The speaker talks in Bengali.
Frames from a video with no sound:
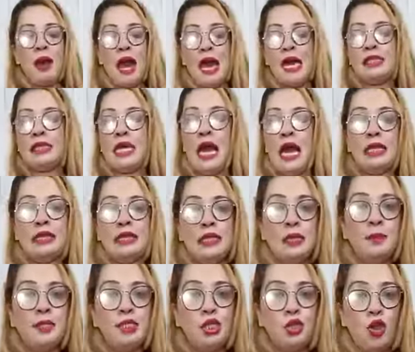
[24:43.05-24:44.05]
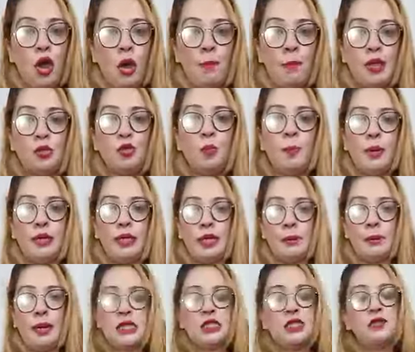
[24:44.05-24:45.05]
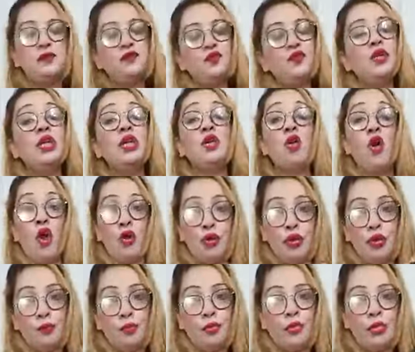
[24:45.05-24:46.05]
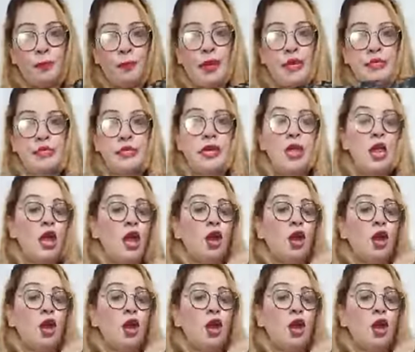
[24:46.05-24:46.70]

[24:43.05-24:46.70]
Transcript: পাঁচ হাতের বেশি লম্বা দোপাট্টা পাচ্ছি ফুললি কটনের মধ্যে পাচ্ছি